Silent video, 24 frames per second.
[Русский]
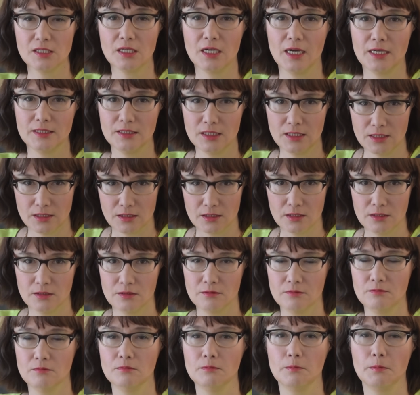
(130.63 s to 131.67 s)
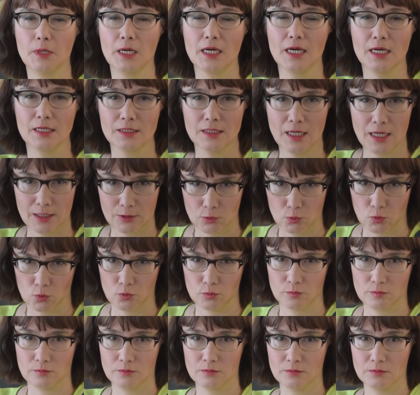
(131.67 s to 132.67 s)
ходить по канату.